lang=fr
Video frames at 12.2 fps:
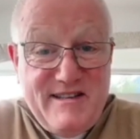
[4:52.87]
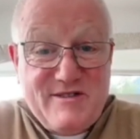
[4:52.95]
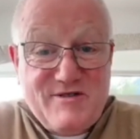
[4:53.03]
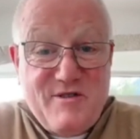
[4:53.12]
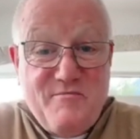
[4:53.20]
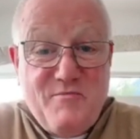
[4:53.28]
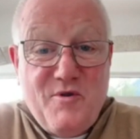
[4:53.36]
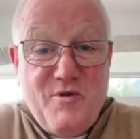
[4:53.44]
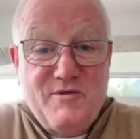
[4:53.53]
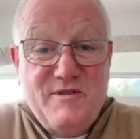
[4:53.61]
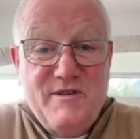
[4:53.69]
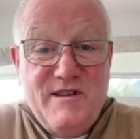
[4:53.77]
dans un
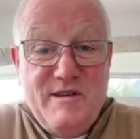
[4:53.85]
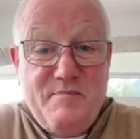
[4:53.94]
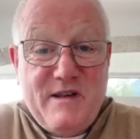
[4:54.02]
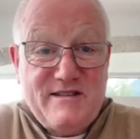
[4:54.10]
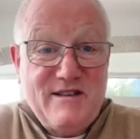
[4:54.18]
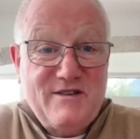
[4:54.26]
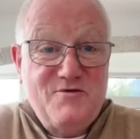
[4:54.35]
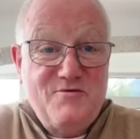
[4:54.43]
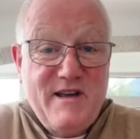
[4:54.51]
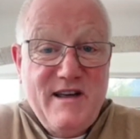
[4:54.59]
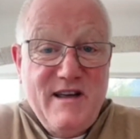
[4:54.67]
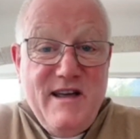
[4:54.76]
monde
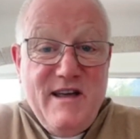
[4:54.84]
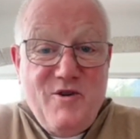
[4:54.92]
hypersexué.